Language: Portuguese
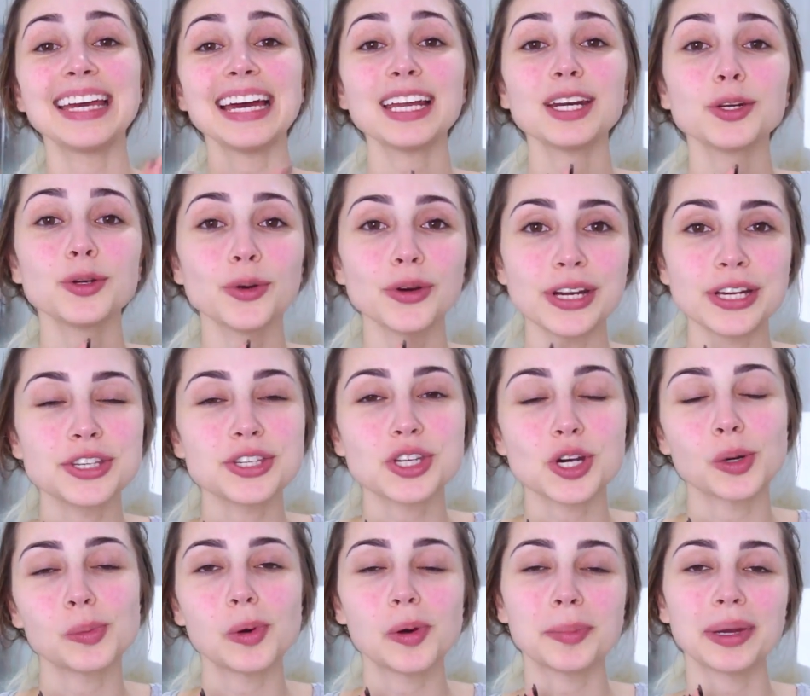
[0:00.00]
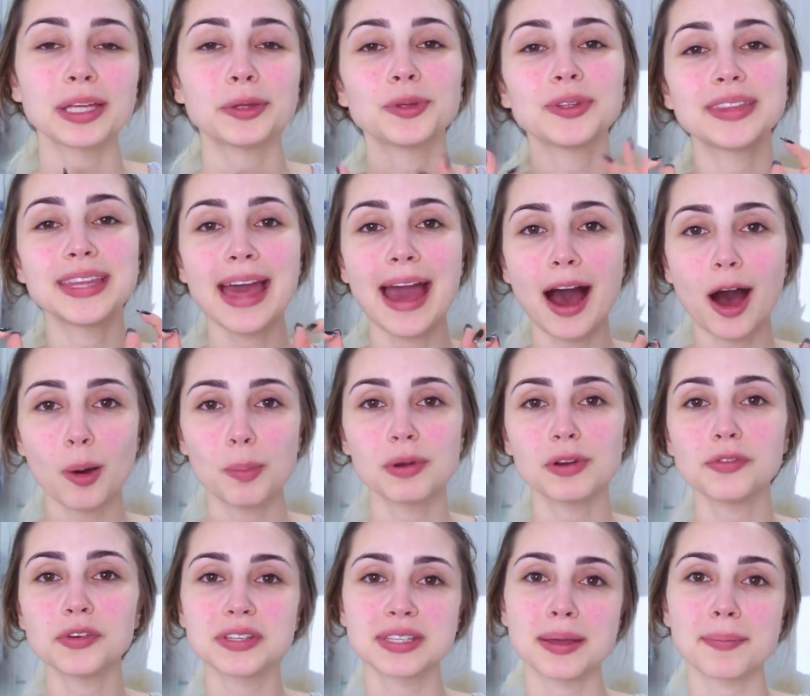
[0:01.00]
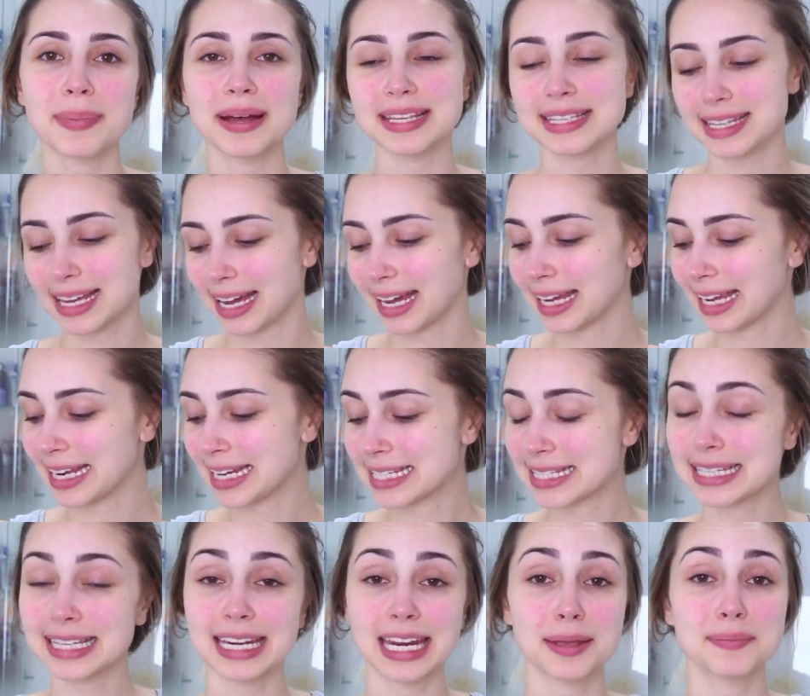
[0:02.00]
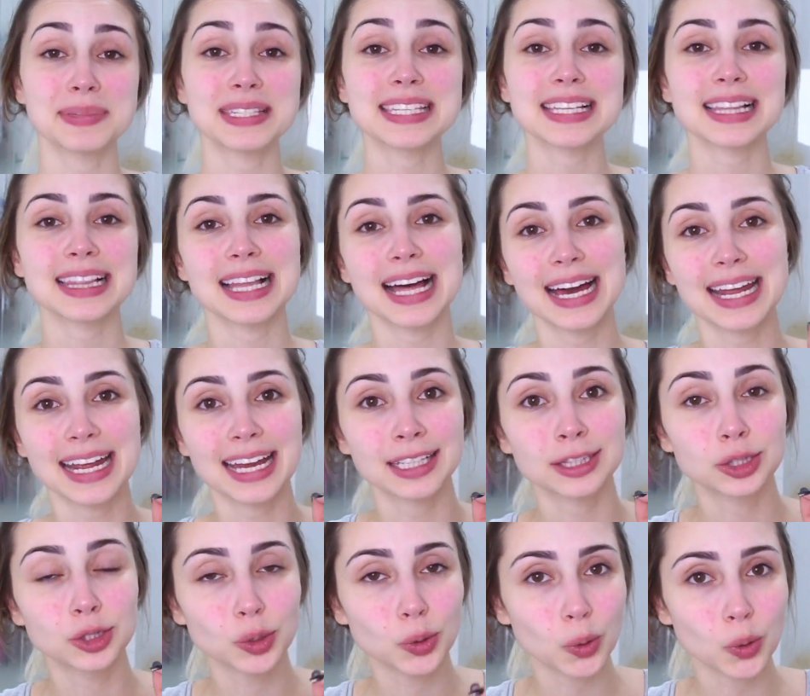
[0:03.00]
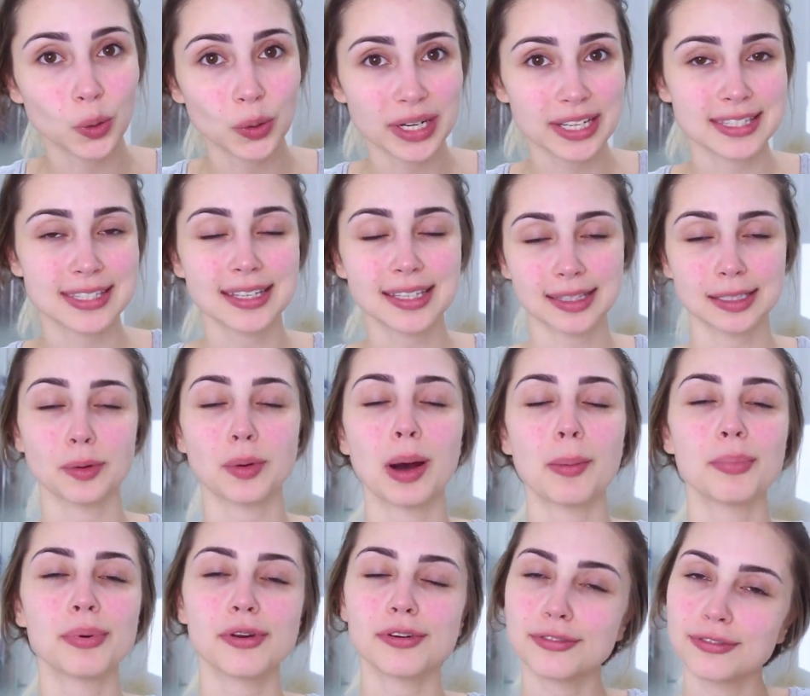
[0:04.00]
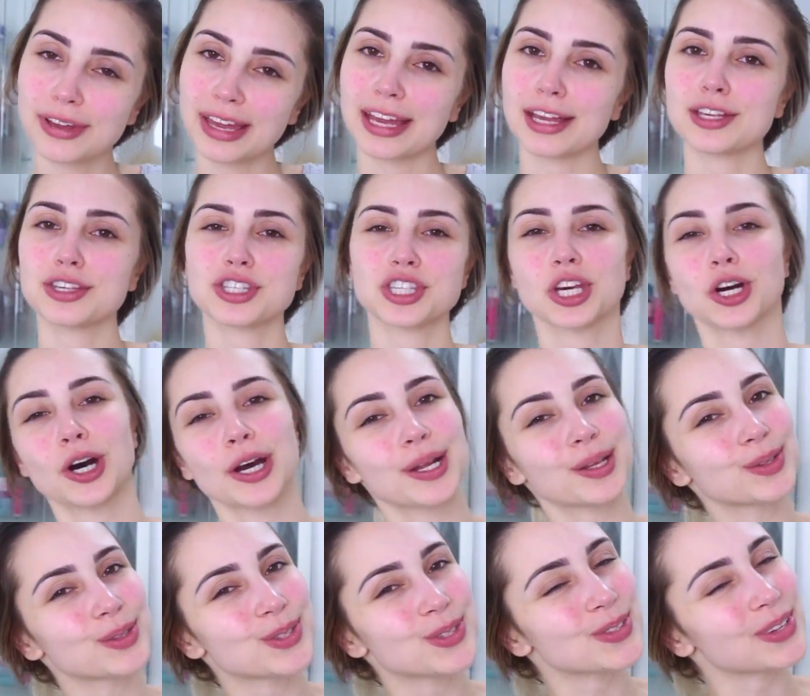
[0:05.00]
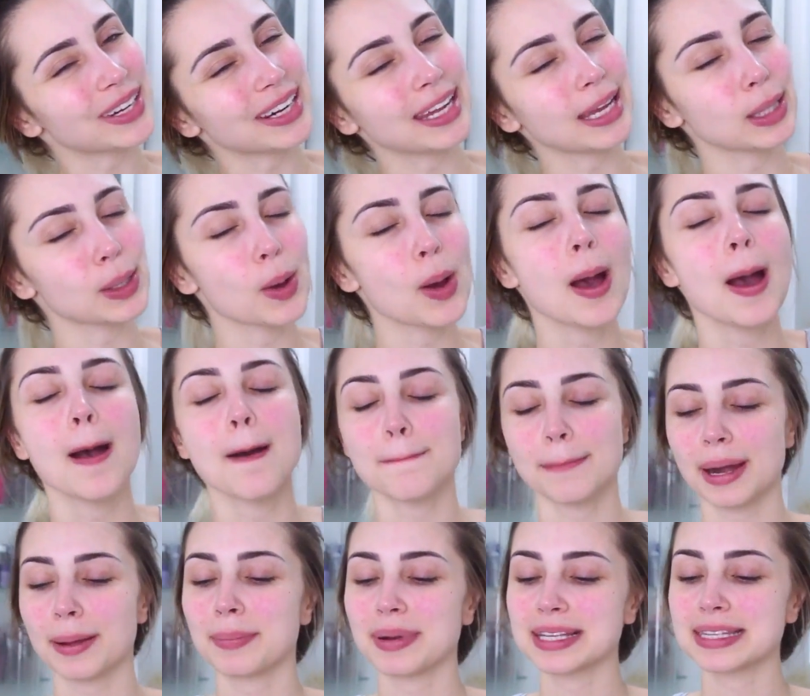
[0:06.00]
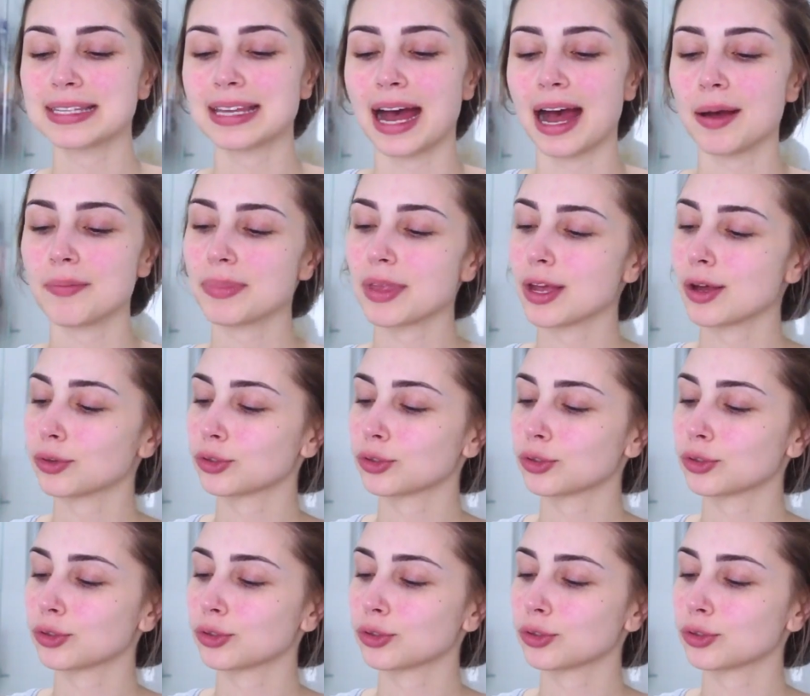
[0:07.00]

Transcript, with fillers: E à noite é um momento ideal para você passar aqueles cremes clareadores, então aproveite a hora do soninho para passar.